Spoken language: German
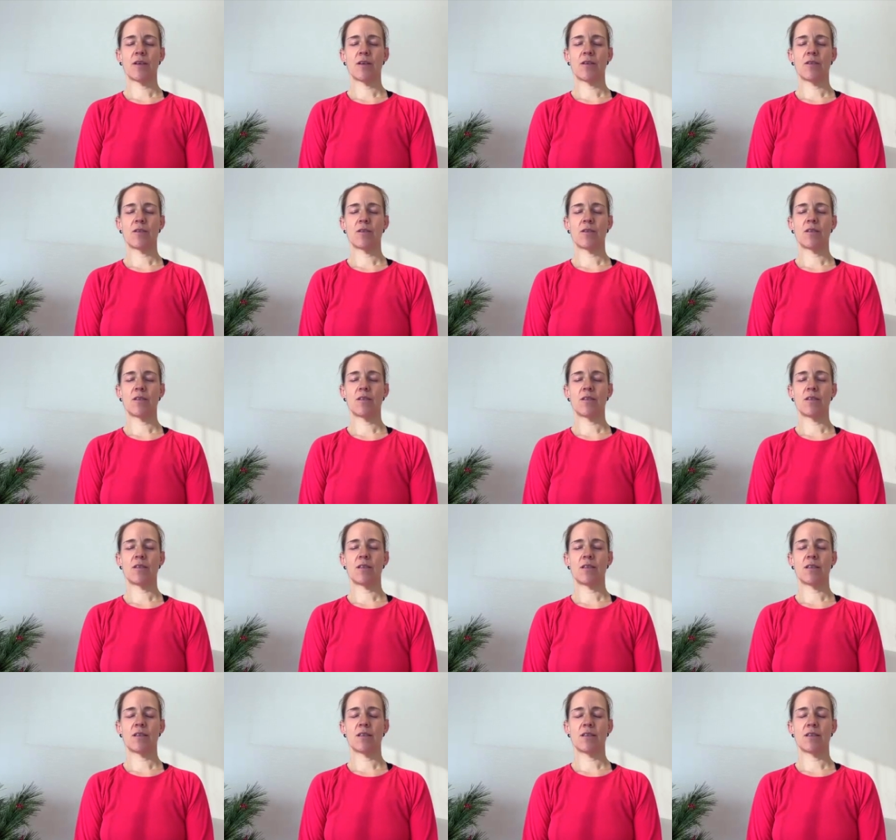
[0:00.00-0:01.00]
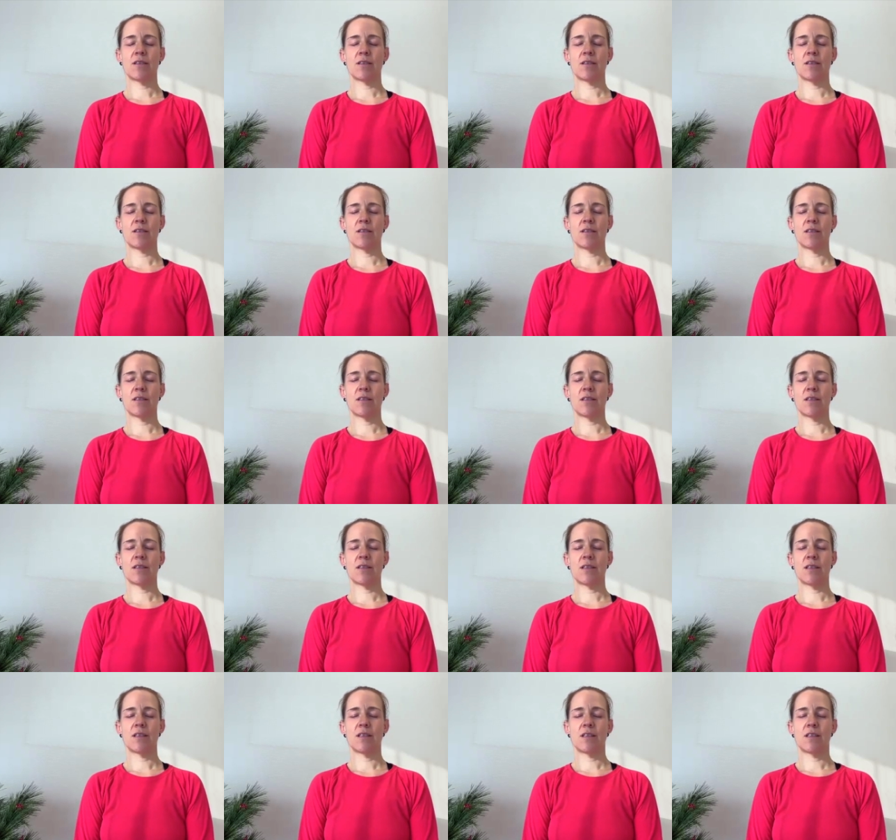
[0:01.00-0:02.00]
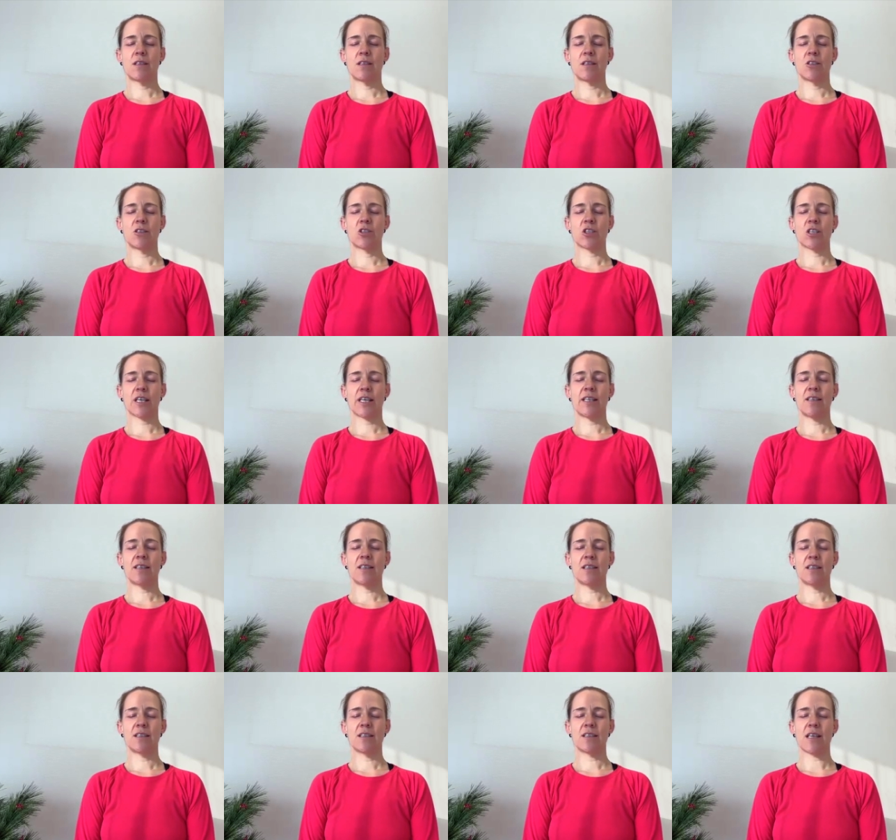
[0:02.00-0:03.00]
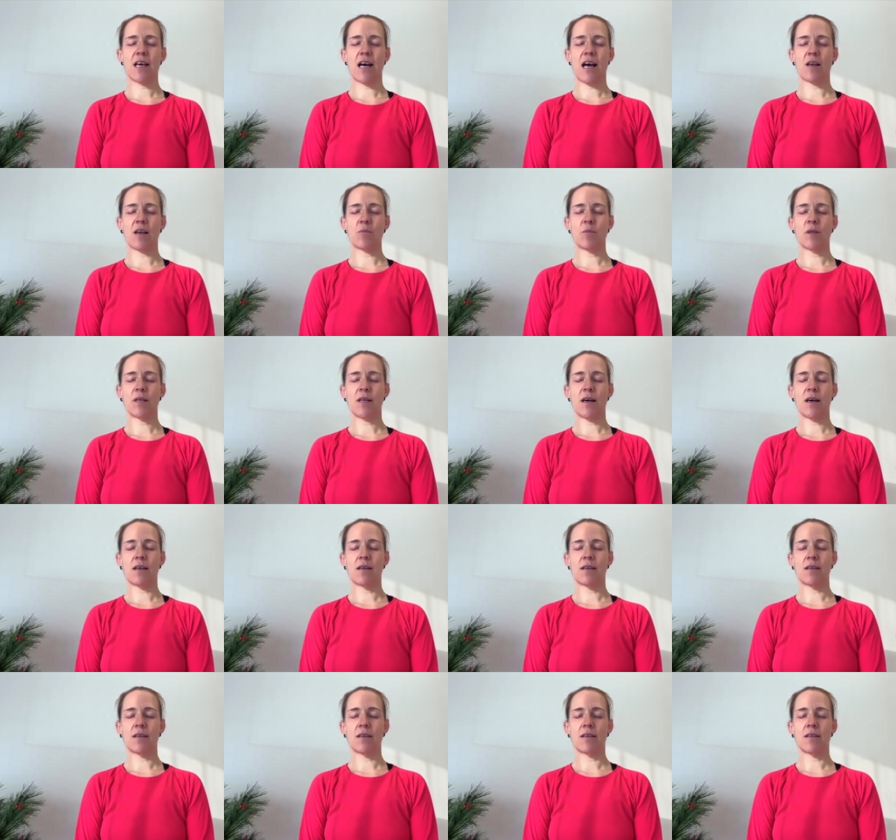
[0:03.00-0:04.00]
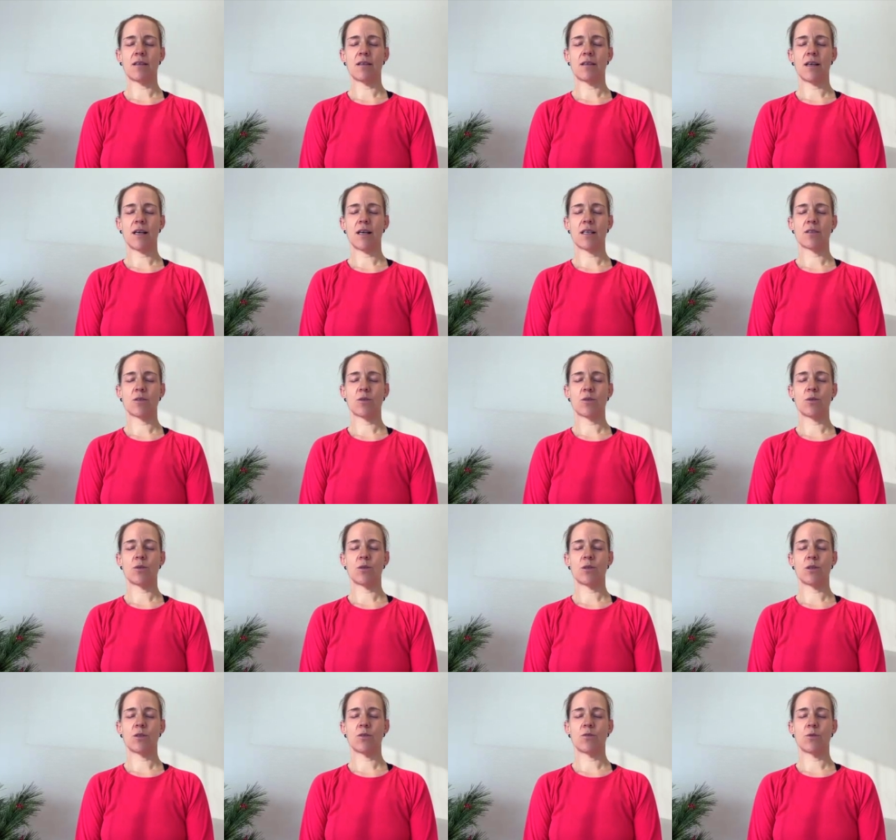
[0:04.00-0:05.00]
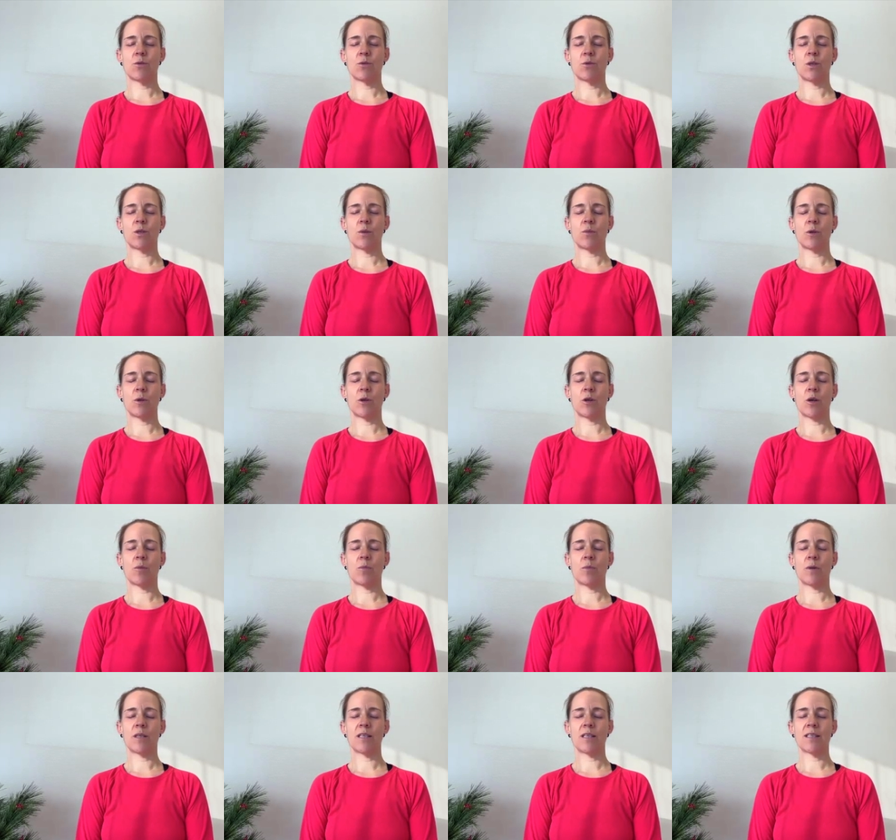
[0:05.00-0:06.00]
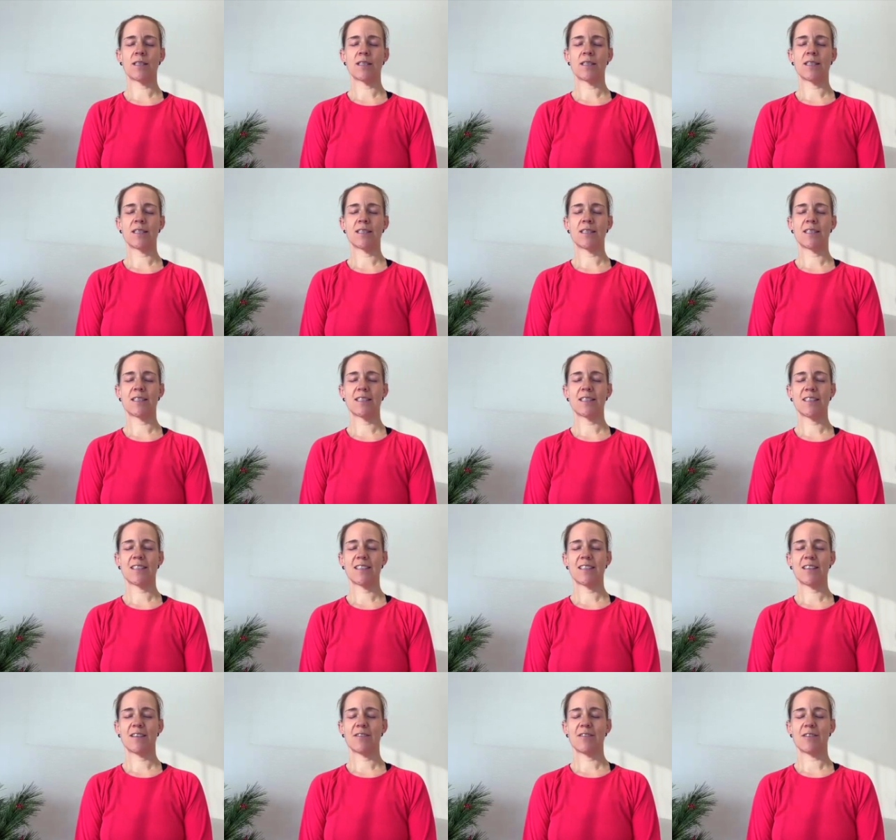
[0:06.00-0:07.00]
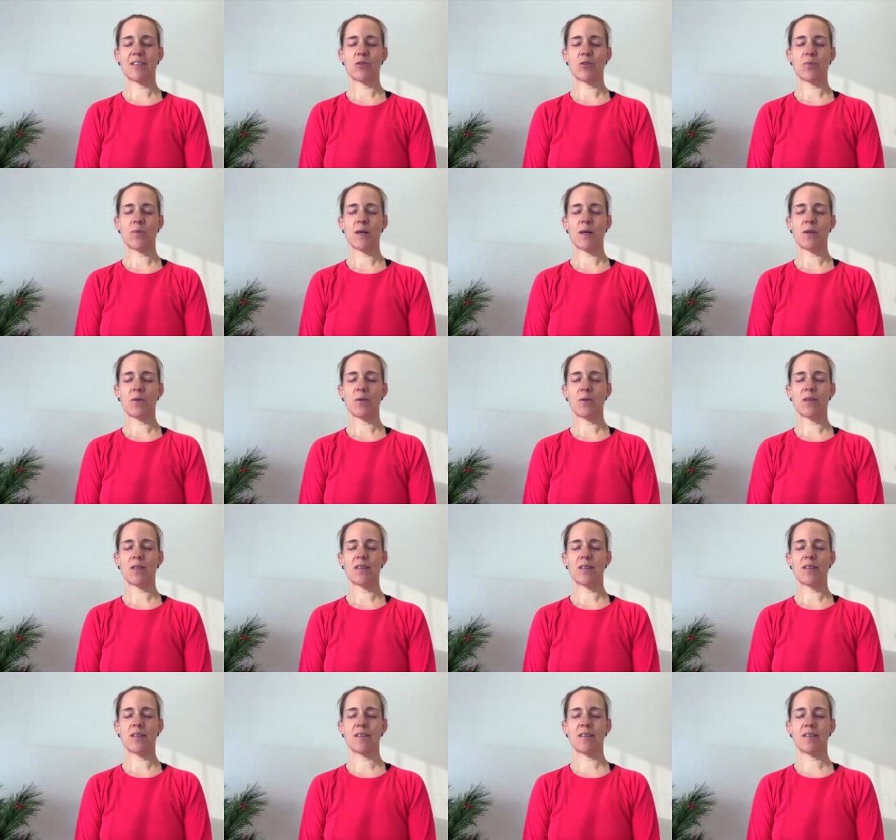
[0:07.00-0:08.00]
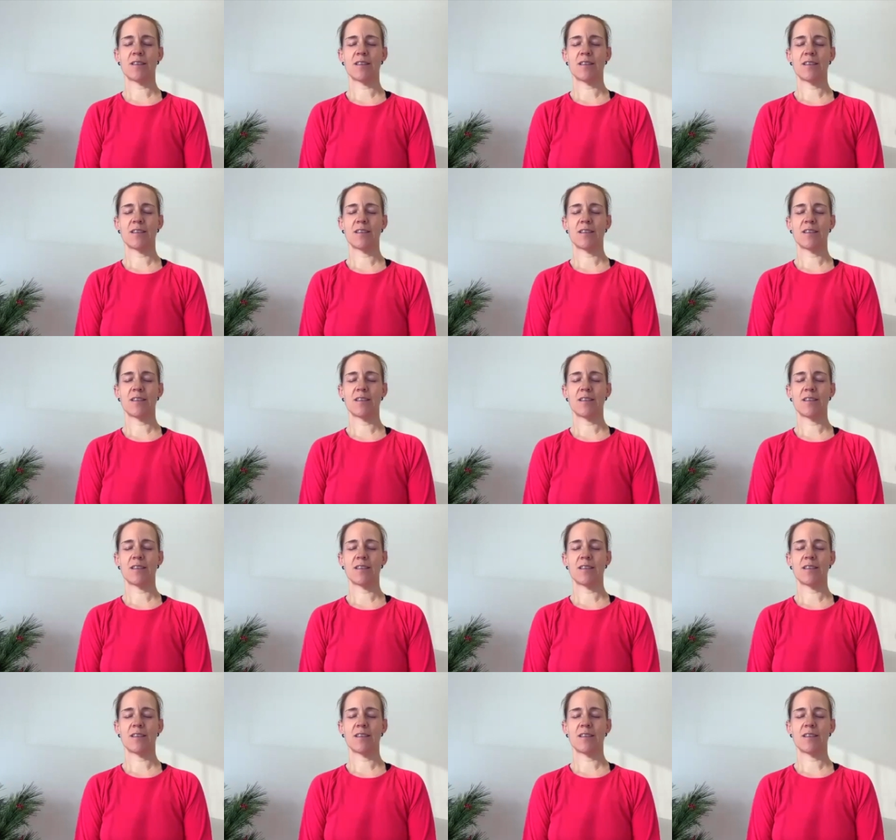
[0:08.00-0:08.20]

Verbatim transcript: Und streng dich das Atmen an. Hast du irgendwo im Körper jetzt Verspannungen?